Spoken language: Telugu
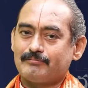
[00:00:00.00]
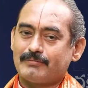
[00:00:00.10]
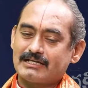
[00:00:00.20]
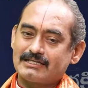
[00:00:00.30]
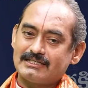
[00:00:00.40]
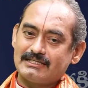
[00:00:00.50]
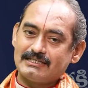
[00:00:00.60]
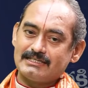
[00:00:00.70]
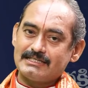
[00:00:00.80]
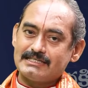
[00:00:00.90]
మనకి
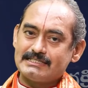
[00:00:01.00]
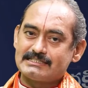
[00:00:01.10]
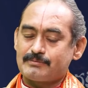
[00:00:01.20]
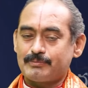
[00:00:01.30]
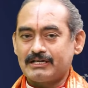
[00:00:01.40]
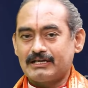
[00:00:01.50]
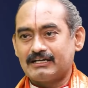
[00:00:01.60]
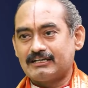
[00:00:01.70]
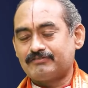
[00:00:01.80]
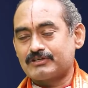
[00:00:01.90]
ఈ జపం
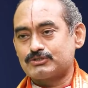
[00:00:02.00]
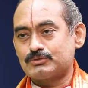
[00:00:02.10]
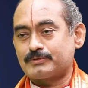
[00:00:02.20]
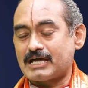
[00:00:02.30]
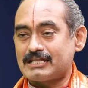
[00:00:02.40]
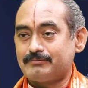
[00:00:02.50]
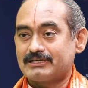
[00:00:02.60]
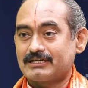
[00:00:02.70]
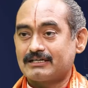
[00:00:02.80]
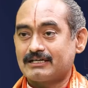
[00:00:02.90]
కంటే ఫస్ట్
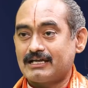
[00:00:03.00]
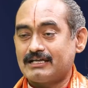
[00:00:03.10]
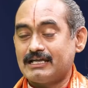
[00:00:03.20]
ప్రాథమికంగా